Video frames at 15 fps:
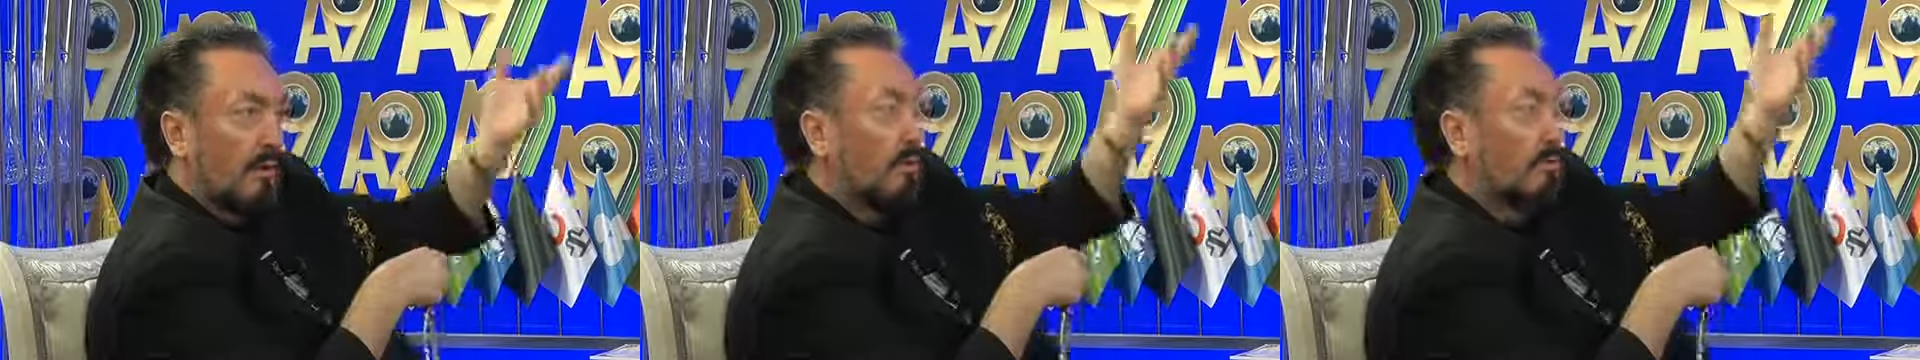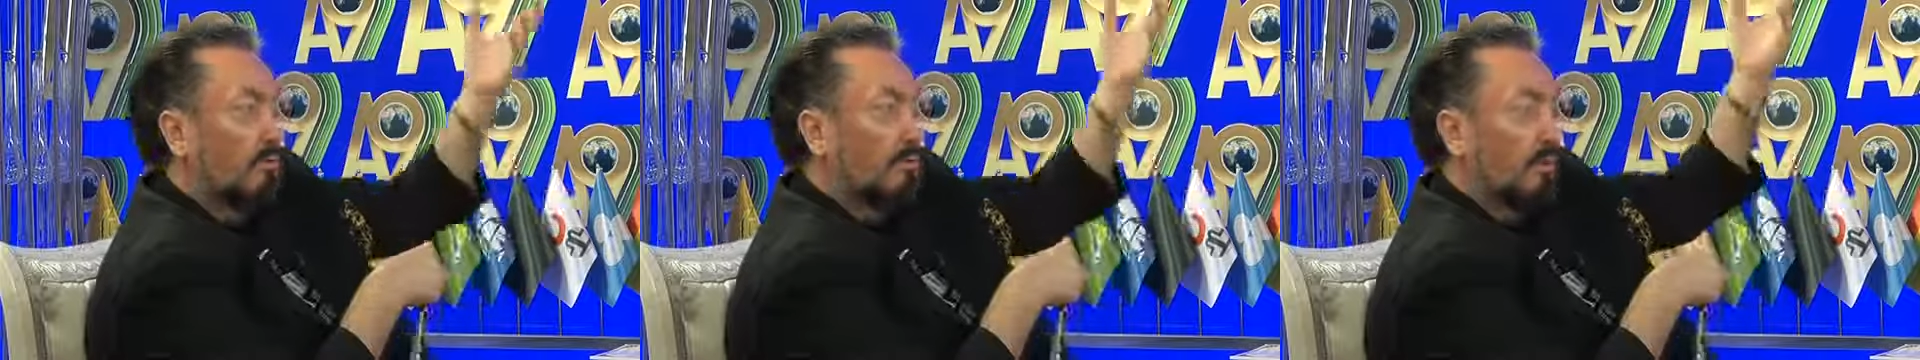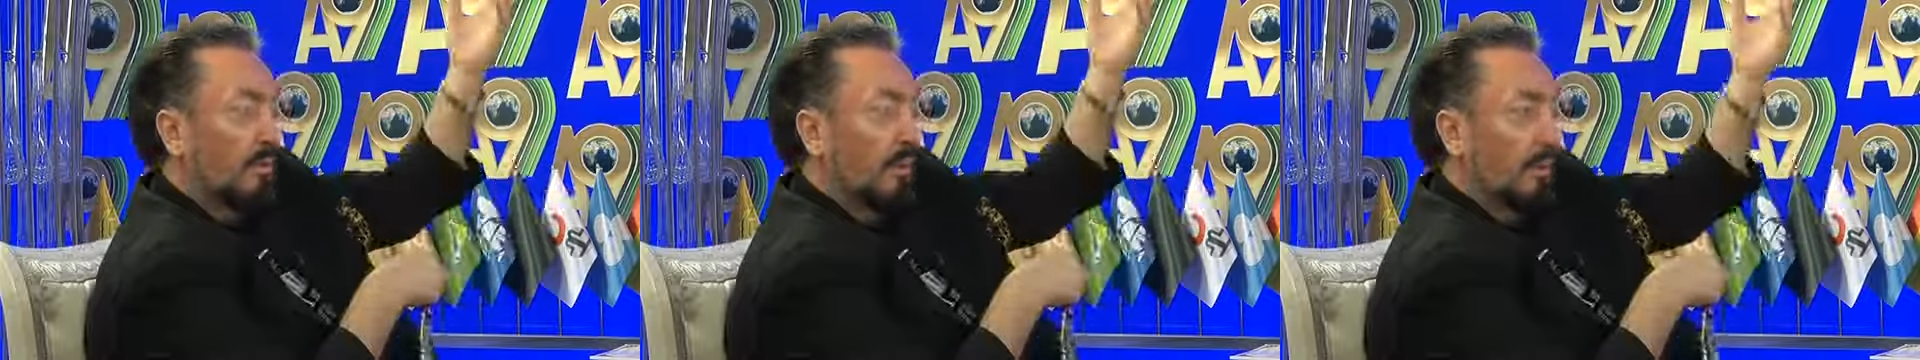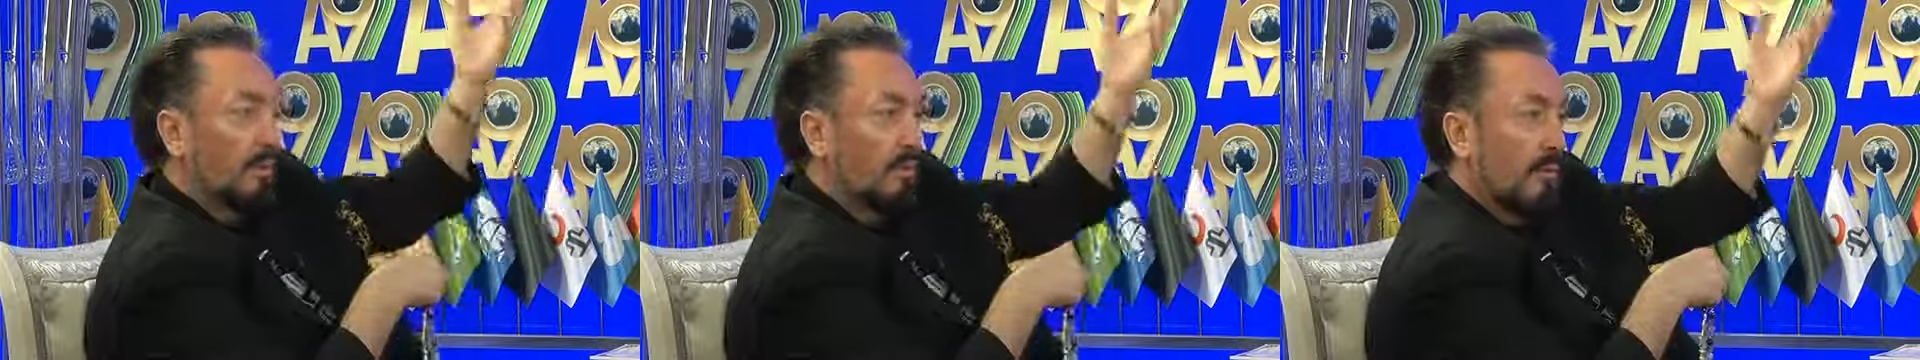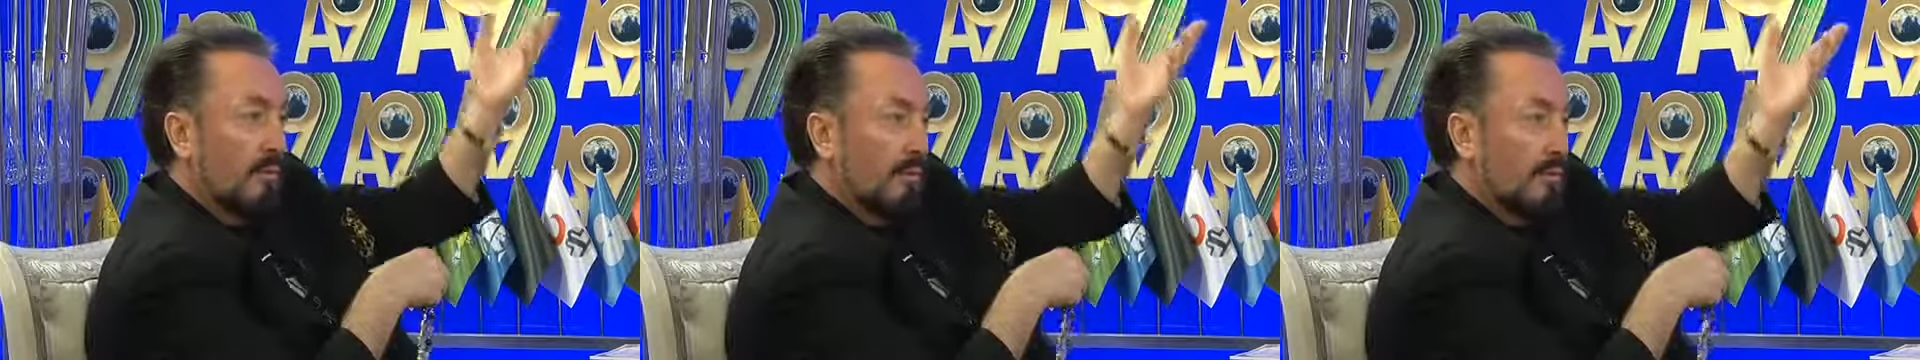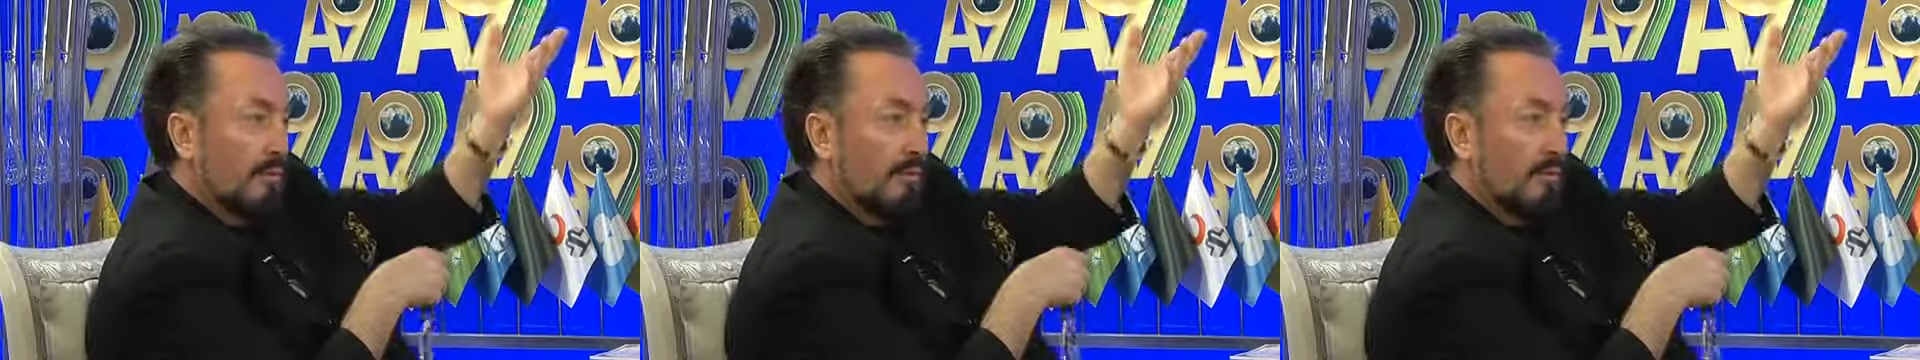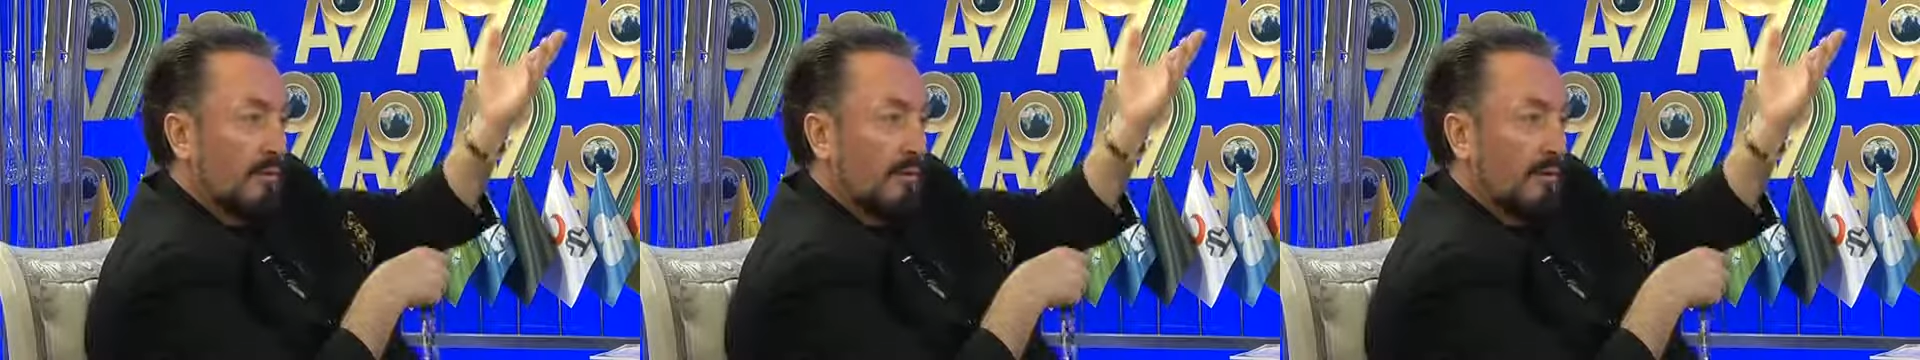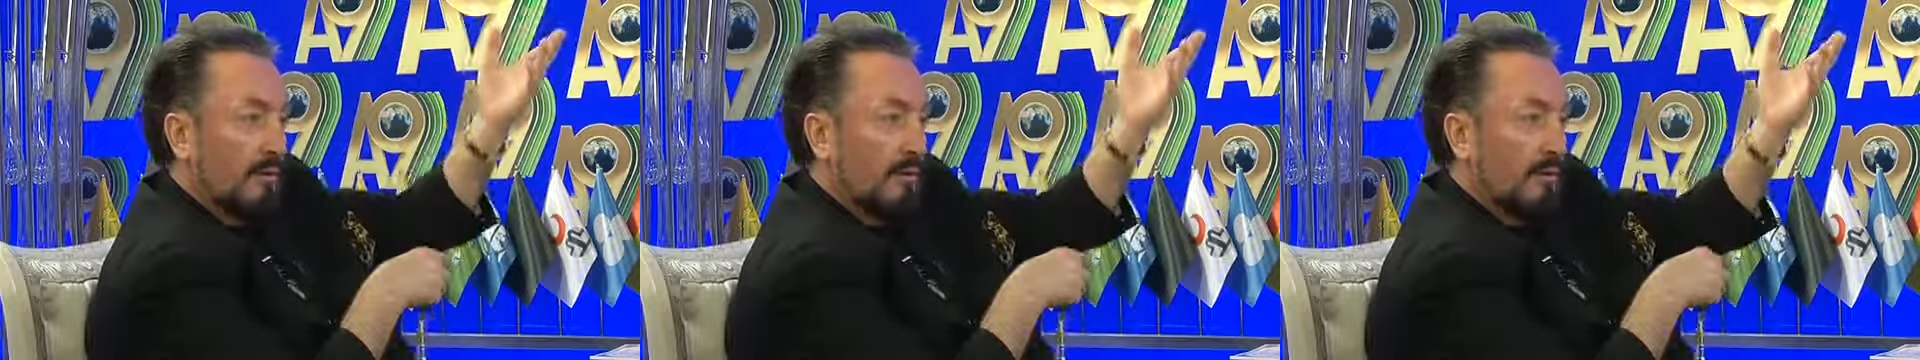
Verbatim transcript: sopayı duvarasın diyorlar.